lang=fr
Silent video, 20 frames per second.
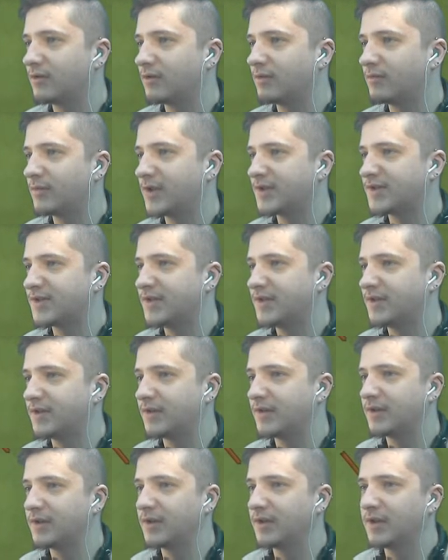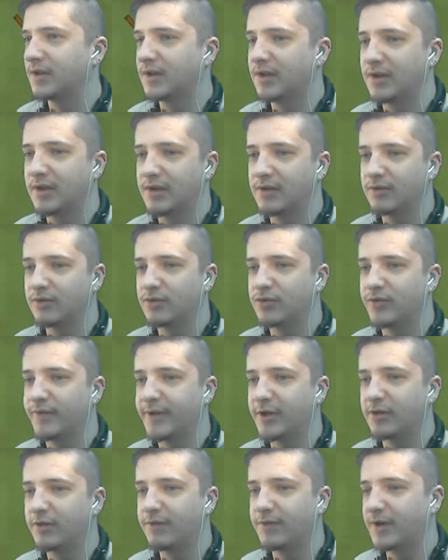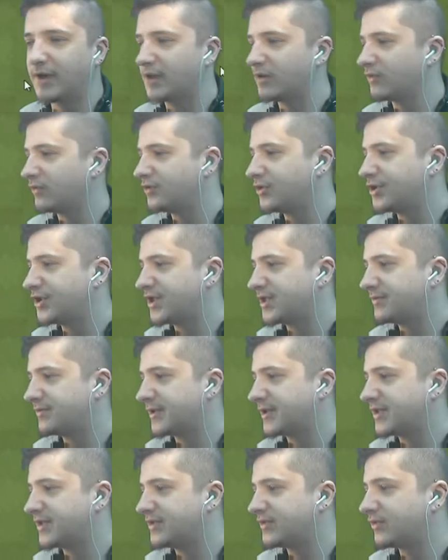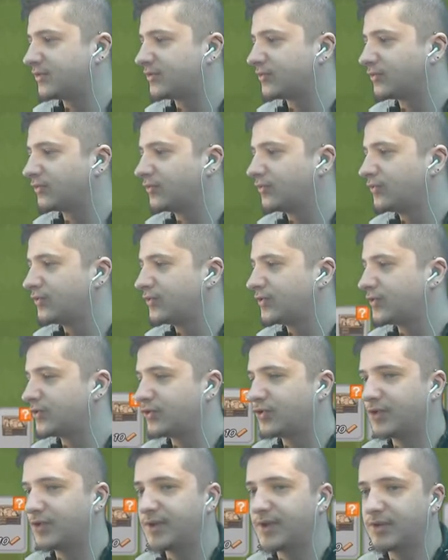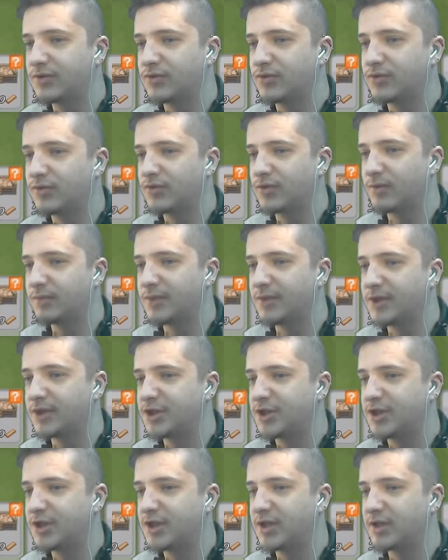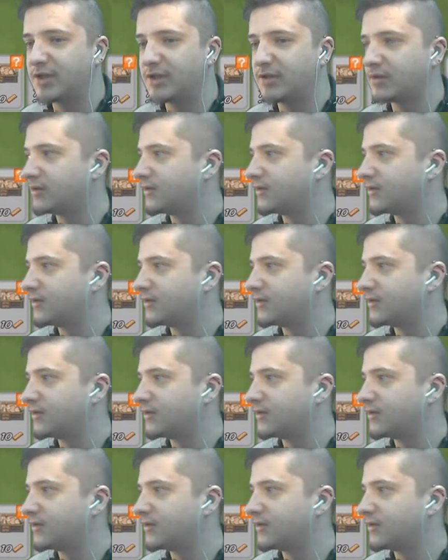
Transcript: Merci. Donc je vais refaire un camp de chasse parce qu'ils se sont tous jetés dessus comme des chiens.